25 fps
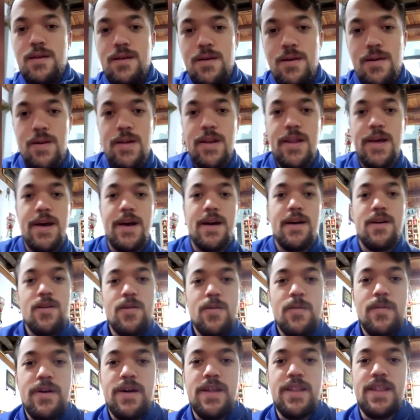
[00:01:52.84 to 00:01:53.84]
Hola,
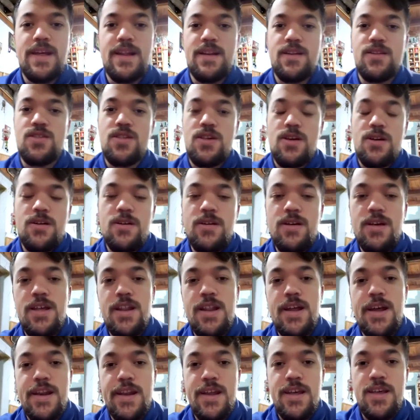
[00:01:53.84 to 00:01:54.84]
¿cómo andan los chicos de
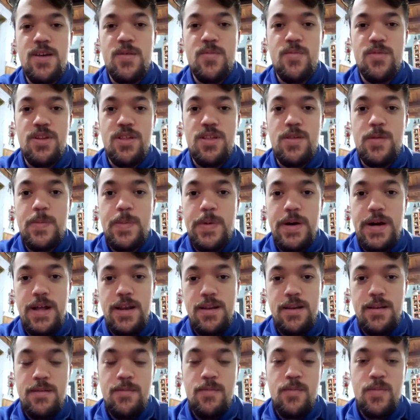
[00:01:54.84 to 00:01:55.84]
la radio municipal?